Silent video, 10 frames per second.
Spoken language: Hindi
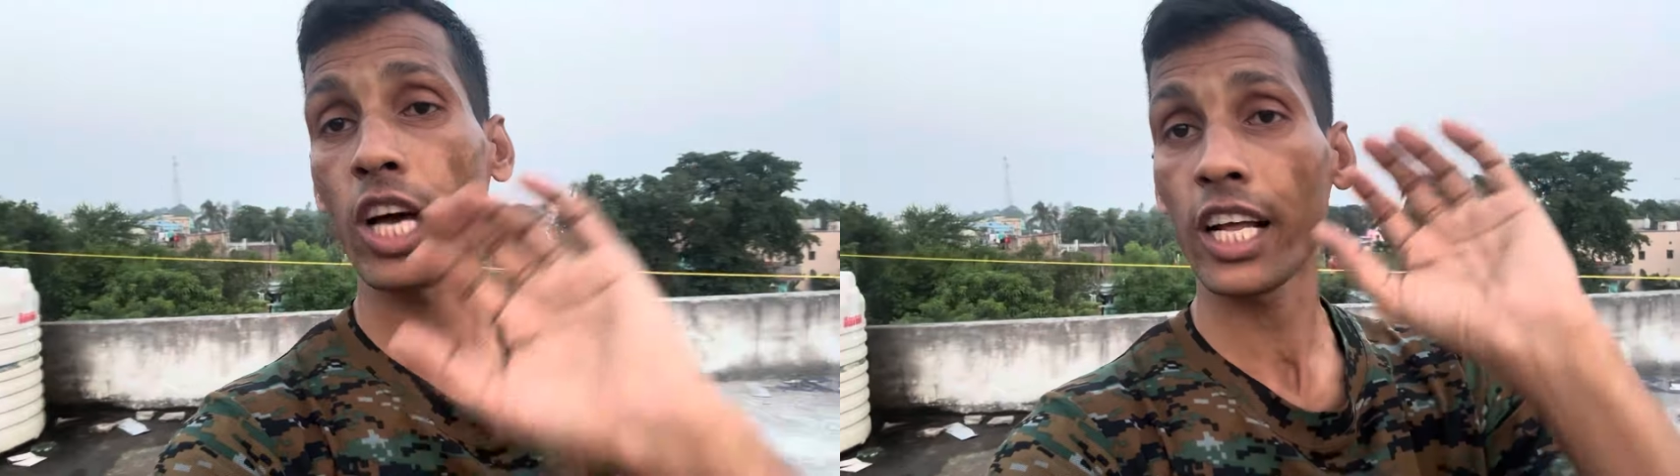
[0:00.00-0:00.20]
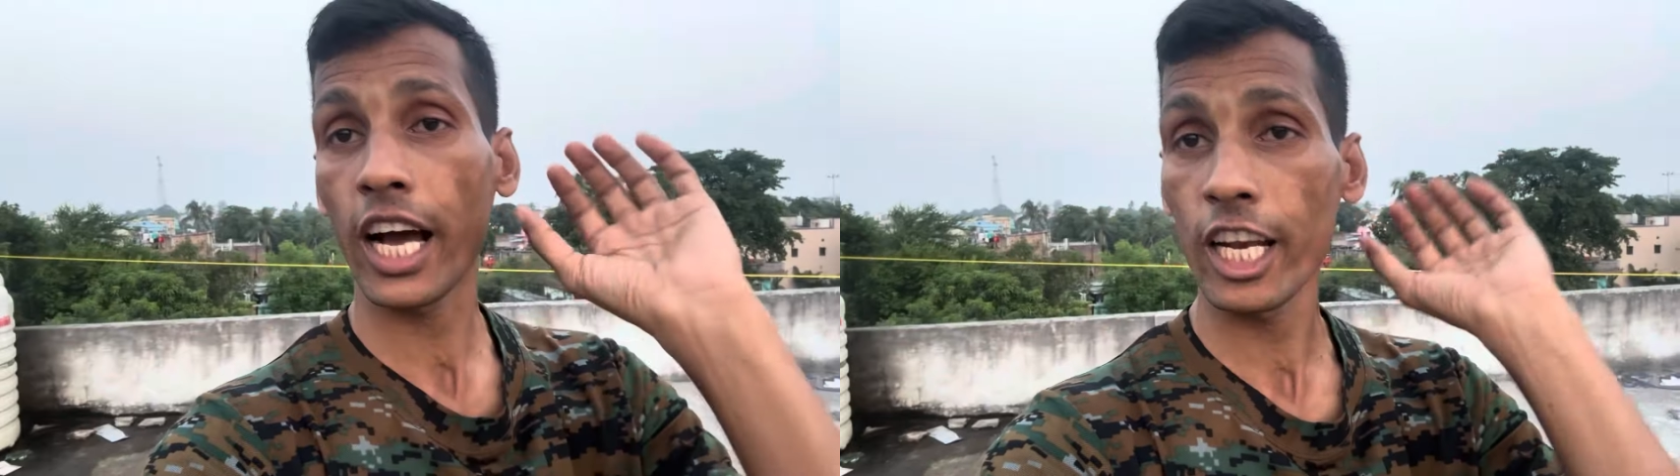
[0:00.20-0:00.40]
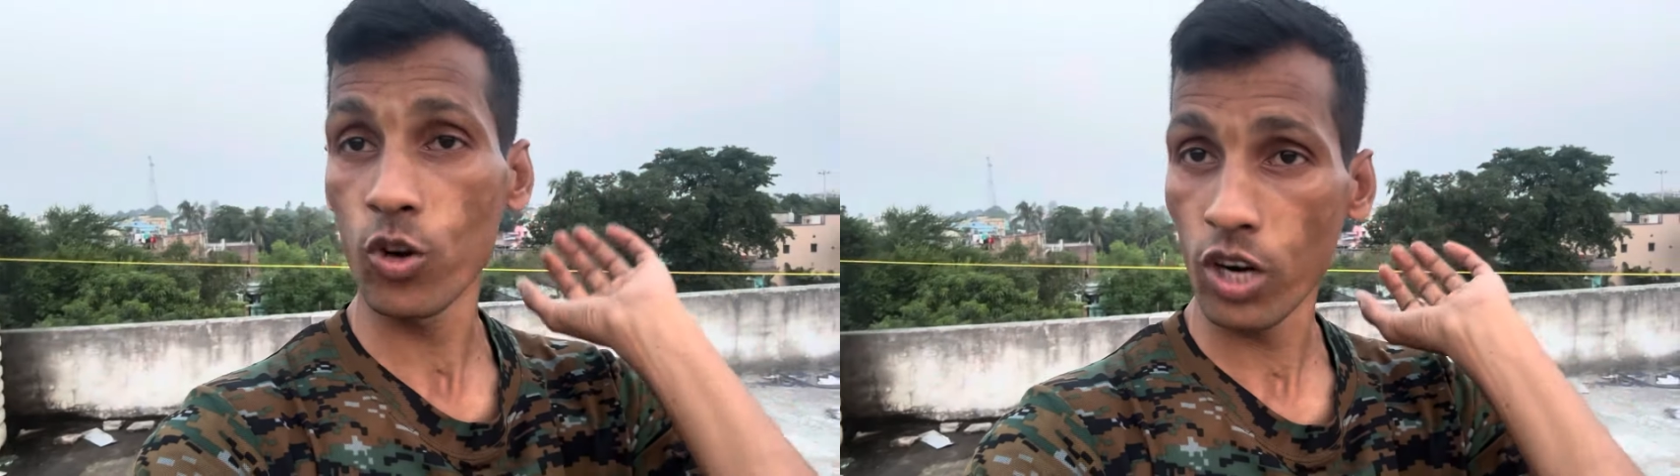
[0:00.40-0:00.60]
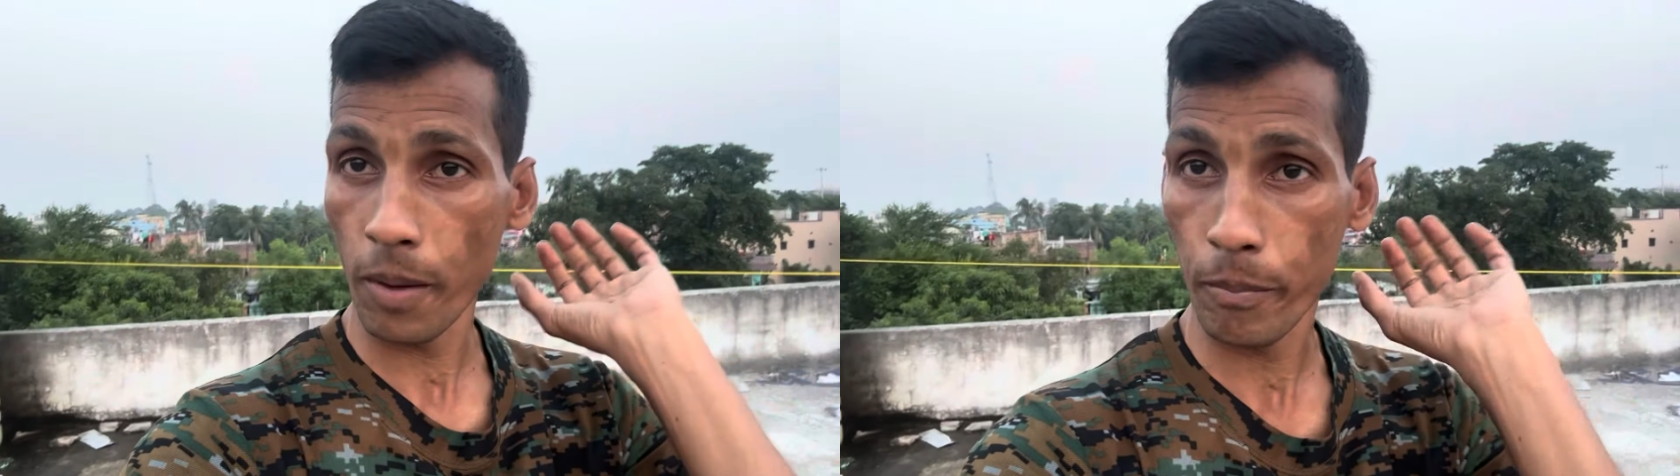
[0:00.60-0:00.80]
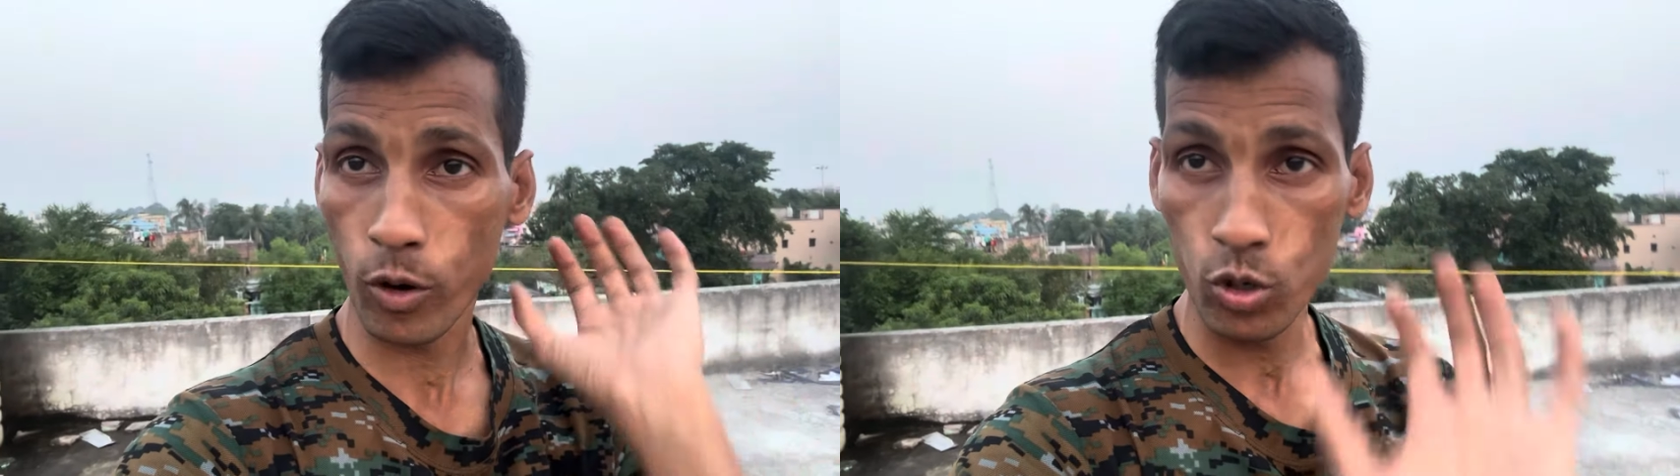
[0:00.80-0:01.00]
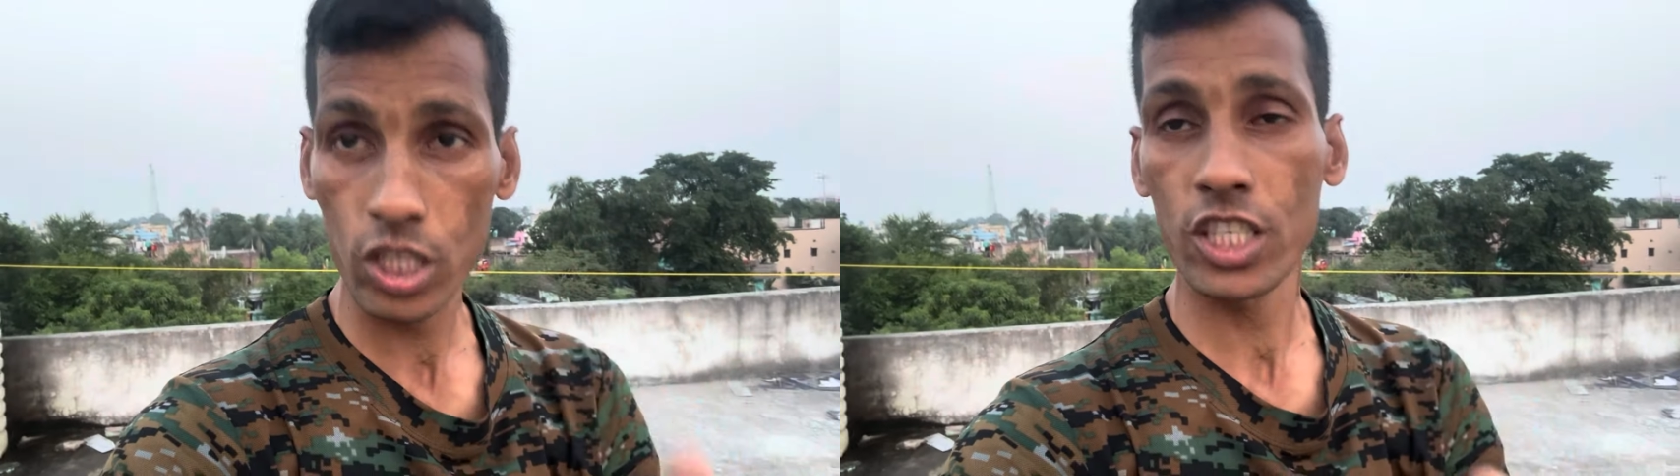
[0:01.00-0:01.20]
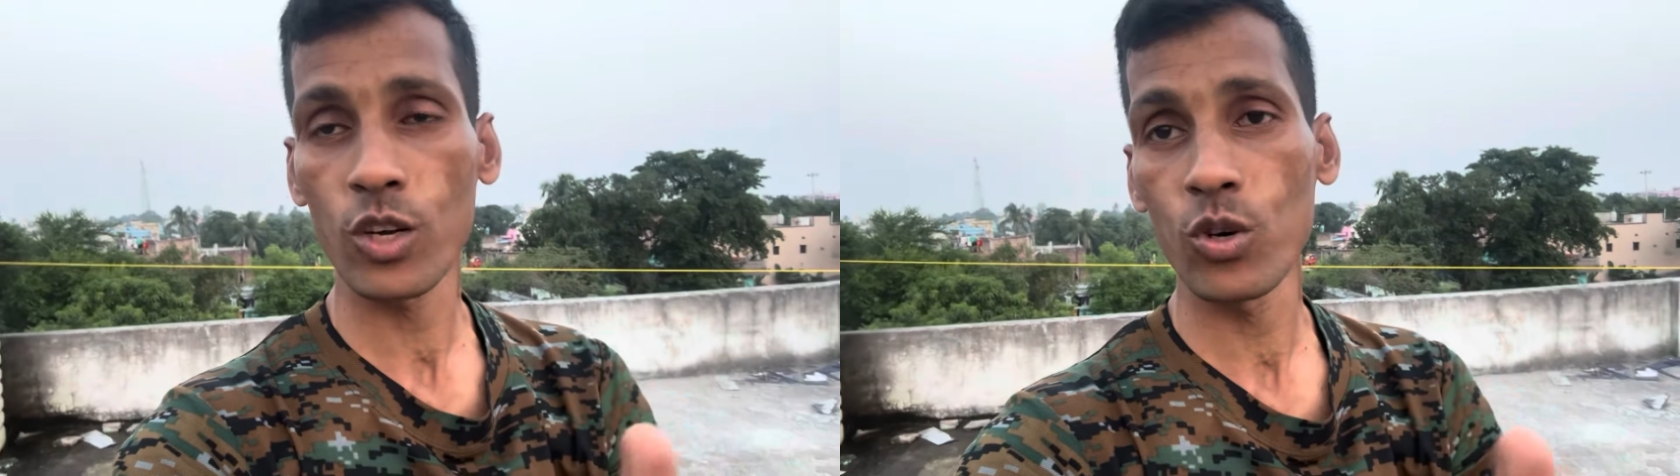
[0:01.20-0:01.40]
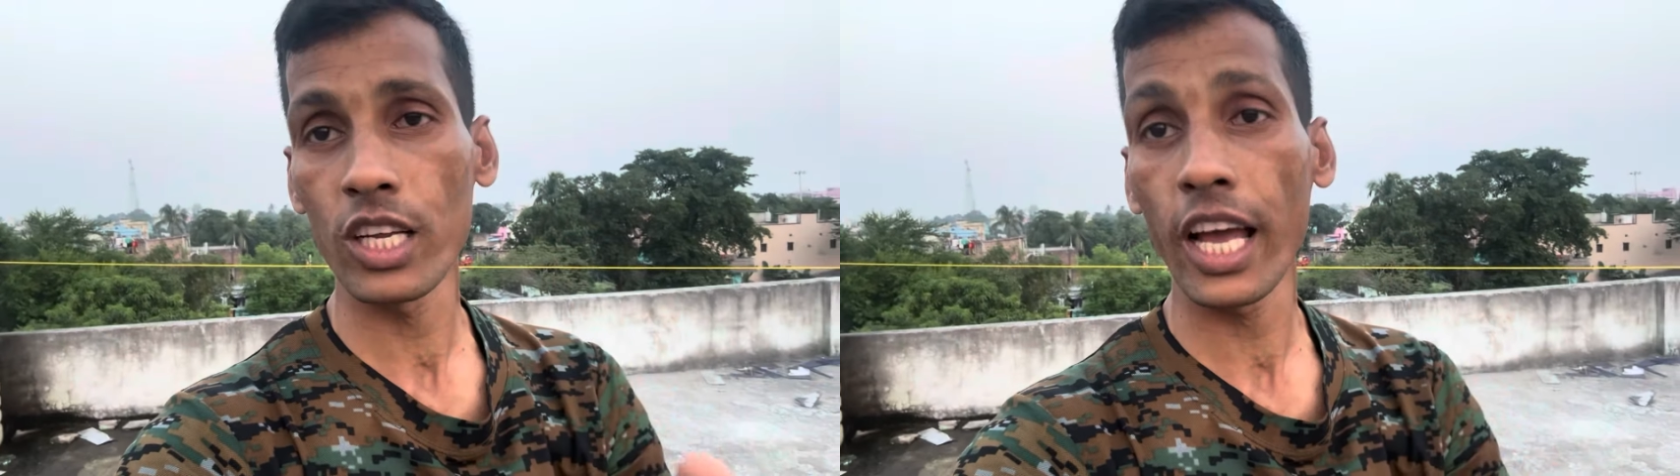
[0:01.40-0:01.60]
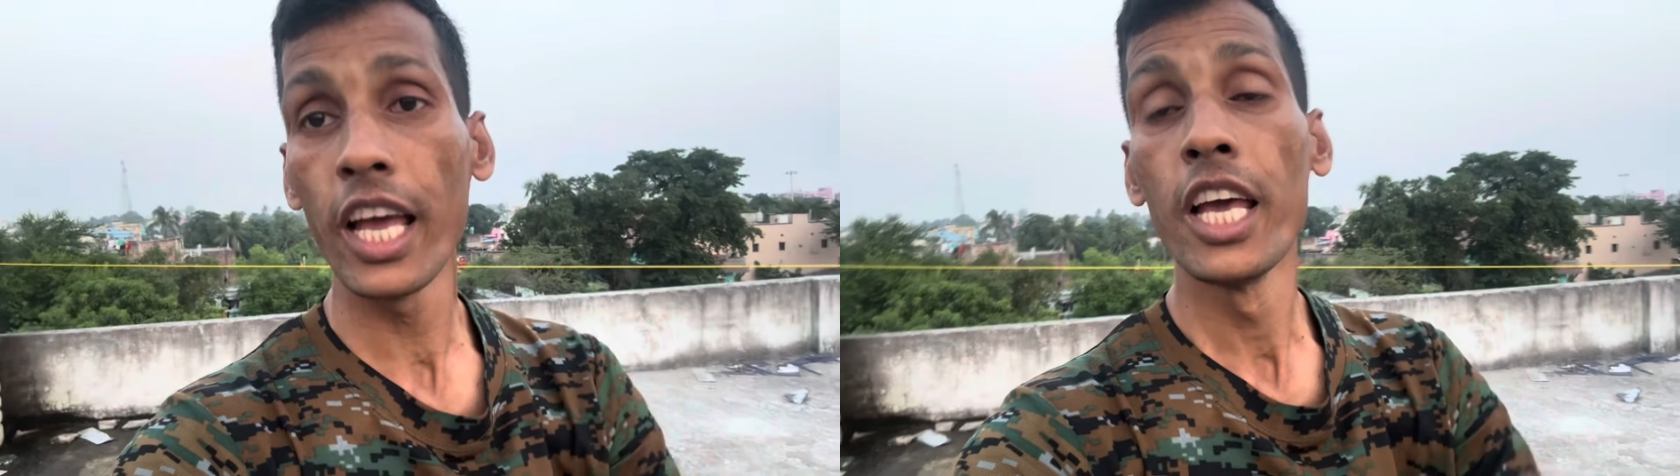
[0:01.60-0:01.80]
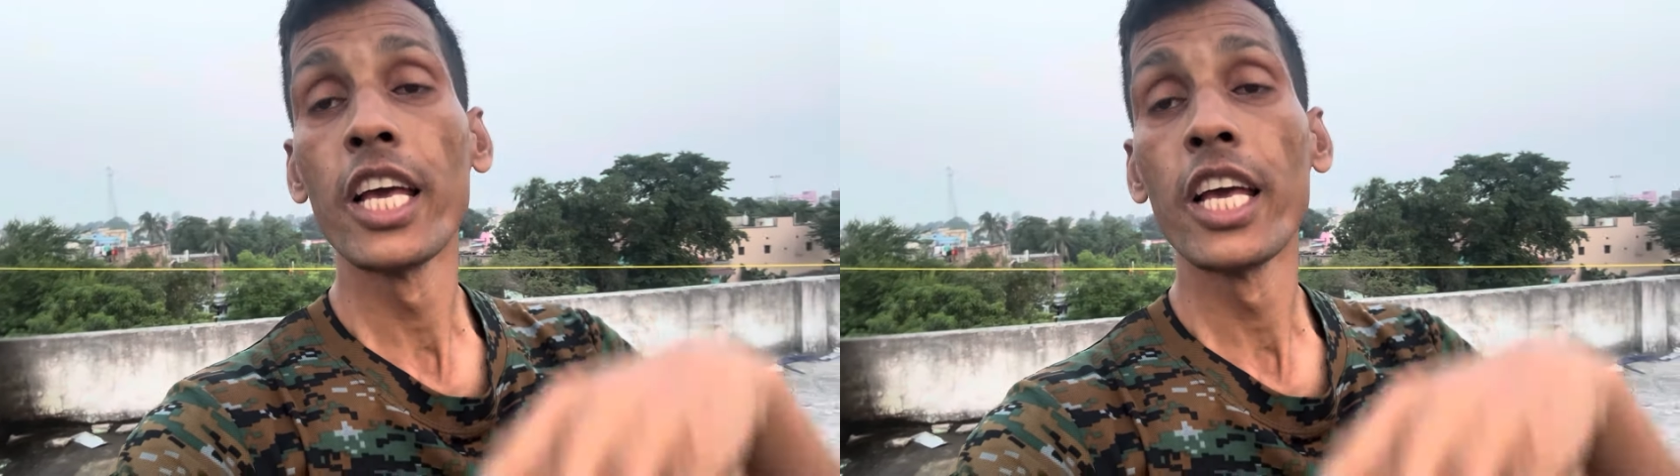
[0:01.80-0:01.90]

जानकारी होना बहुत ही जरूरी है